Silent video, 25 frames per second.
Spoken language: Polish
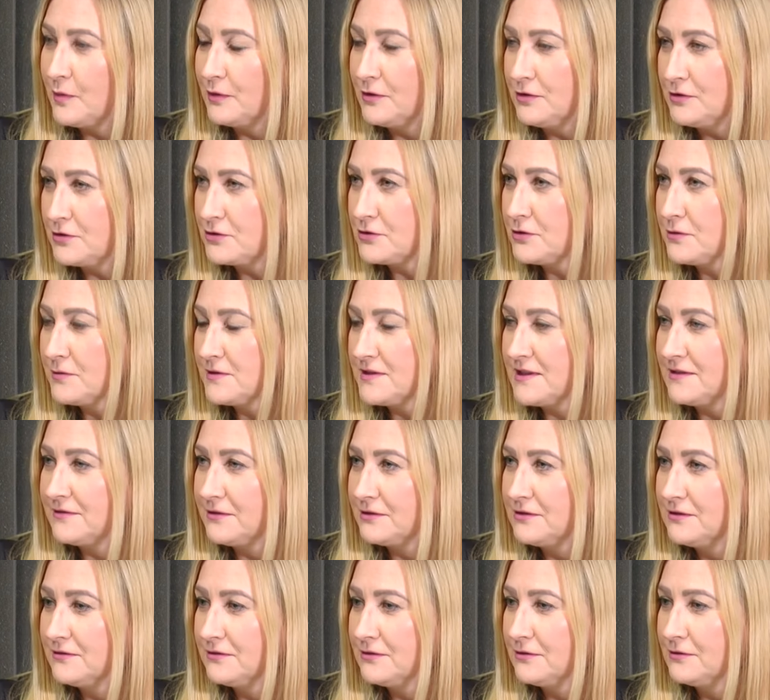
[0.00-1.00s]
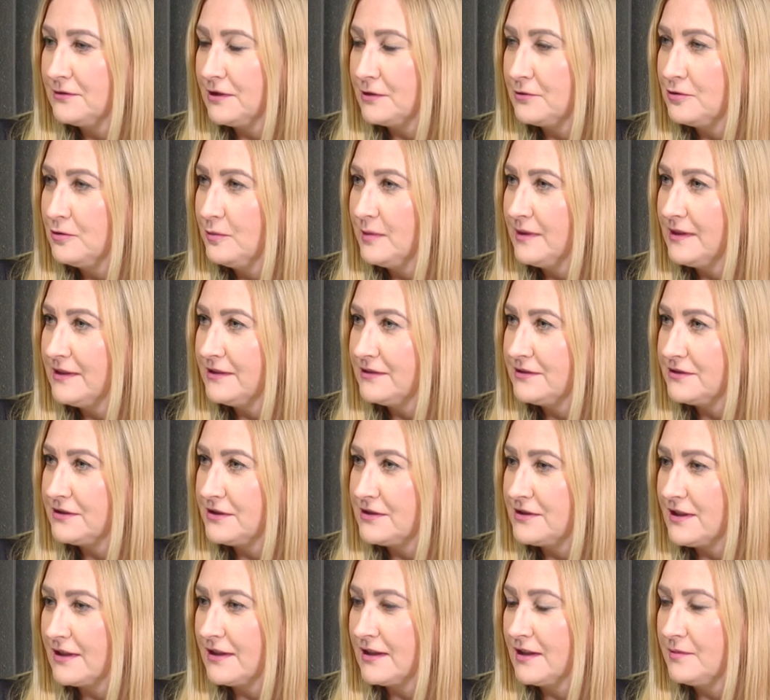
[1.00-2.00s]
polityczną i zawodową Jakuba
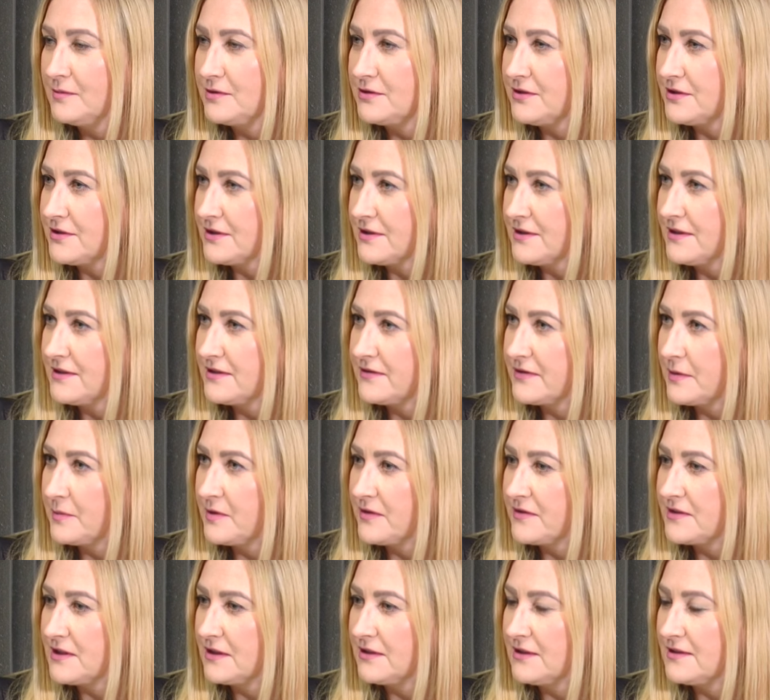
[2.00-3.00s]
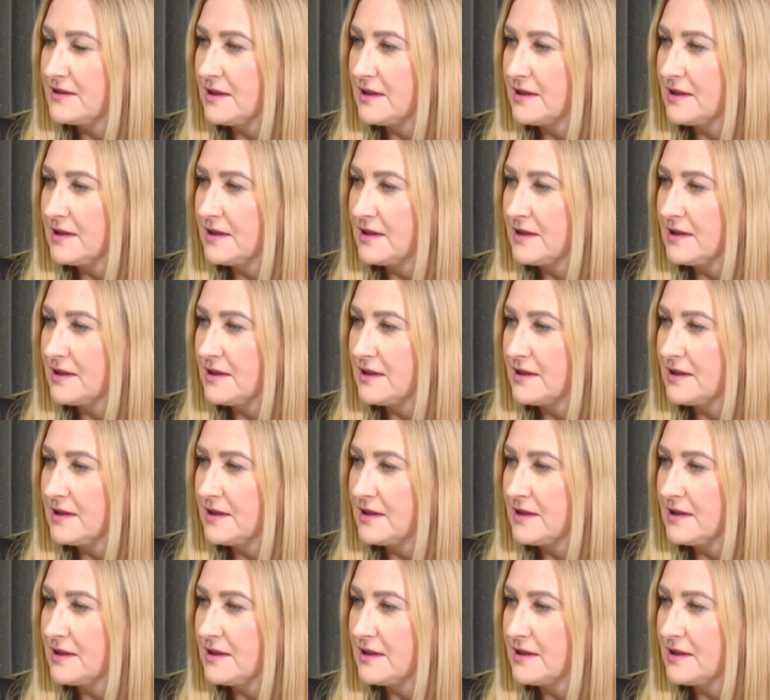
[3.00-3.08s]
Jędrzejczaka myślę, że jest sobie w stanie